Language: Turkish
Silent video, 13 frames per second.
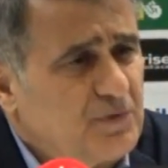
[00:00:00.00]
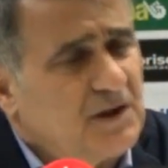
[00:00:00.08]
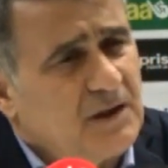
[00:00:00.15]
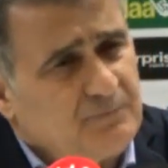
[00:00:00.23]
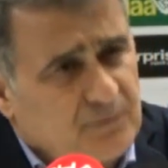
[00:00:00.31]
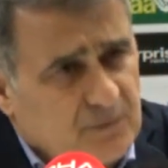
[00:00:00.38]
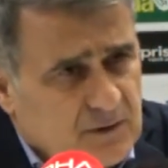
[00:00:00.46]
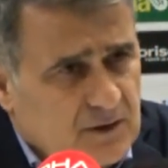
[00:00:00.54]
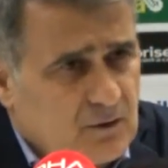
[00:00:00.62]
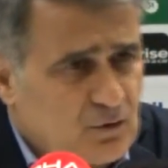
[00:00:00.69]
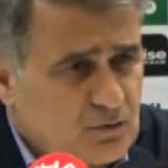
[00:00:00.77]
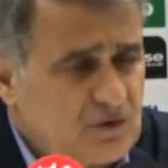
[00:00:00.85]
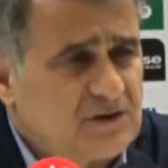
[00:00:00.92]
Bir de e,
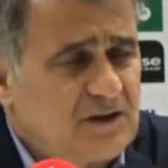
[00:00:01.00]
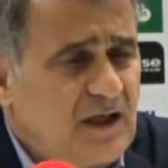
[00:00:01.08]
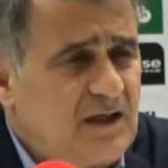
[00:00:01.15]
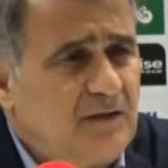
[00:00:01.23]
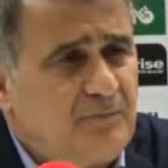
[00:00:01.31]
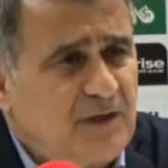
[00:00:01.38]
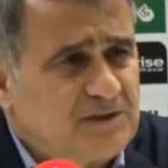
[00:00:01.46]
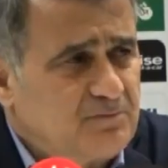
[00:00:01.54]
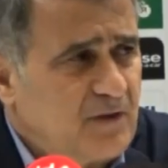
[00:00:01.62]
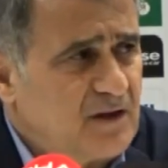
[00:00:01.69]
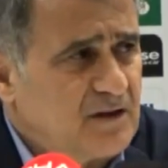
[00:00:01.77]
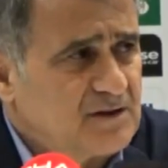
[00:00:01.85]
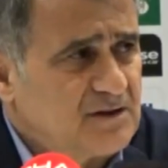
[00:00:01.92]
orta sahayla pas
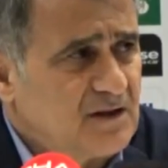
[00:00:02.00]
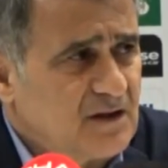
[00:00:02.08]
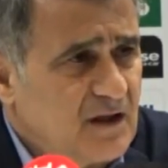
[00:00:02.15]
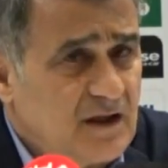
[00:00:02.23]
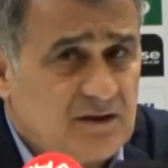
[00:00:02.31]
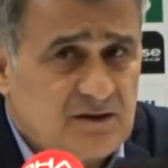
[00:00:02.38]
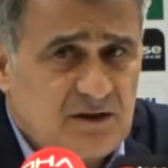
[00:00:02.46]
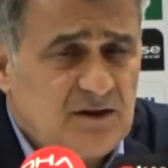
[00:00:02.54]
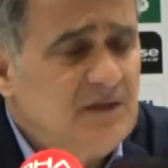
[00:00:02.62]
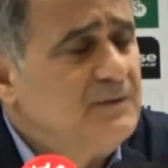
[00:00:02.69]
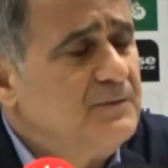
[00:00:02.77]
bağlantısında gayet iyi.